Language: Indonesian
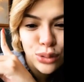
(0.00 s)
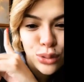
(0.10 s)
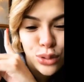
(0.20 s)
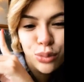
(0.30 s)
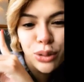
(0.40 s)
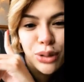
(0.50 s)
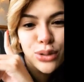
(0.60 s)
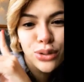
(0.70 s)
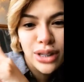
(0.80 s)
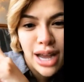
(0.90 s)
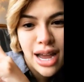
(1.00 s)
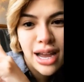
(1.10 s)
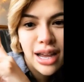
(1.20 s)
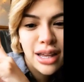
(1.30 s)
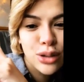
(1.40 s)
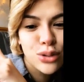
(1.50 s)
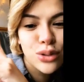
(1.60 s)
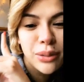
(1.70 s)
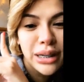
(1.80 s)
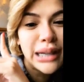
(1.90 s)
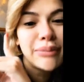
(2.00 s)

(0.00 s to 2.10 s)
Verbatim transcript: 75 juta itu juga beli di